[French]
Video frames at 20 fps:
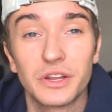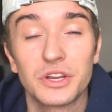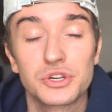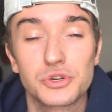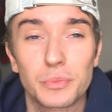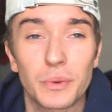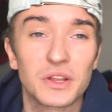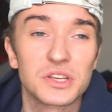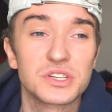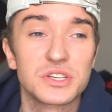Je
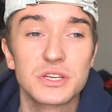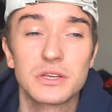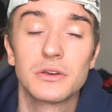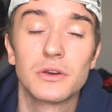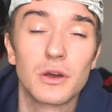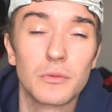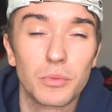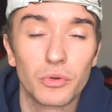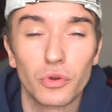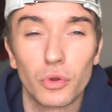suis parti
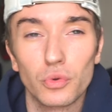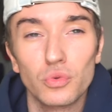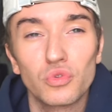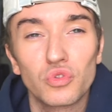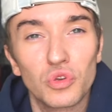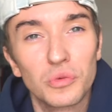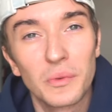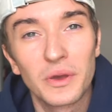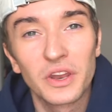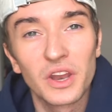euh, pendant une
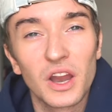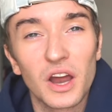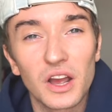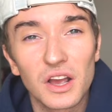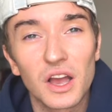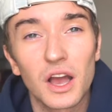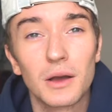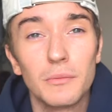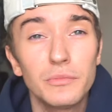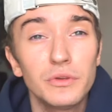semaine à
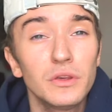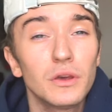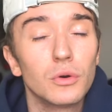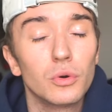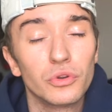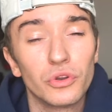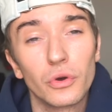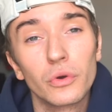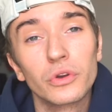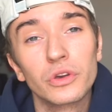Krabi, à
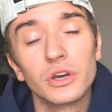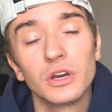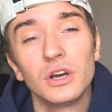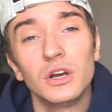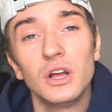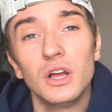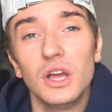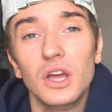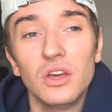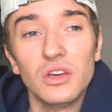Onang,
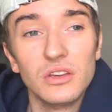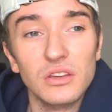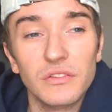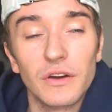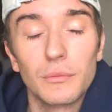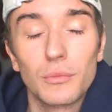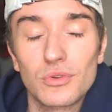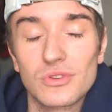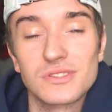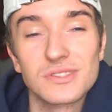et
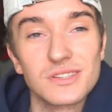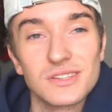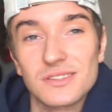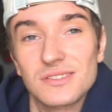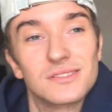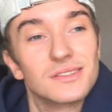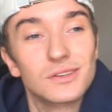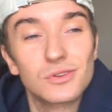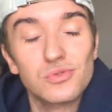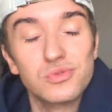vraiment
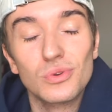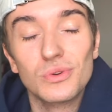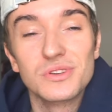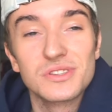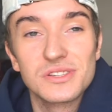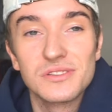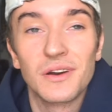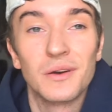c'était cool aussi.